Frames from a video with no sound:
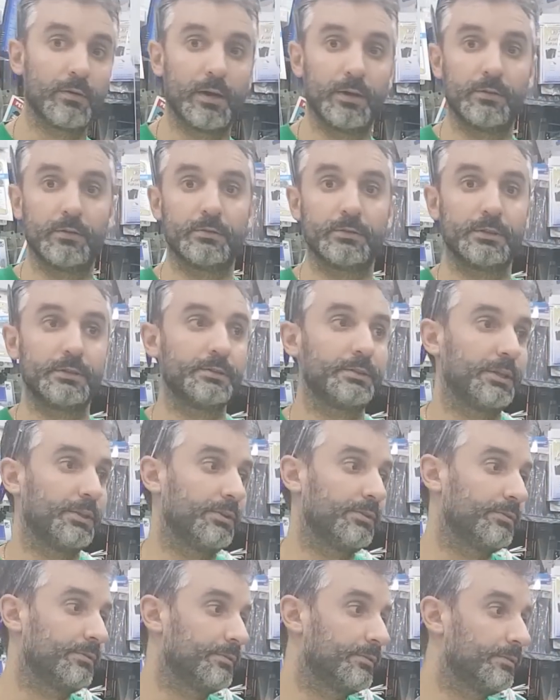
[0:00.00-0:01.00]
Cuando os
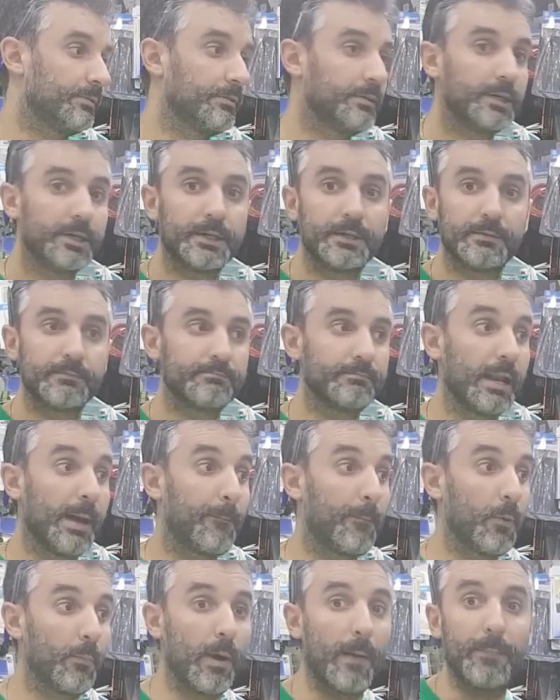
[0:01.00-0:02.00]
enseño la
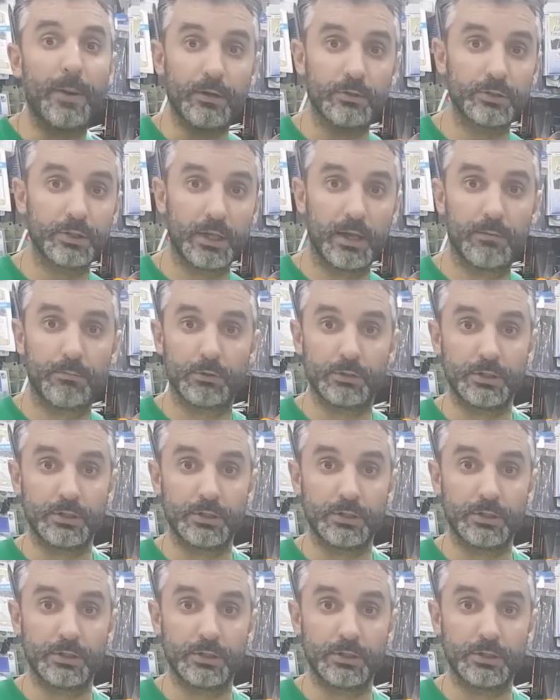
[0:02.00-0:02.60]
espuma penosil,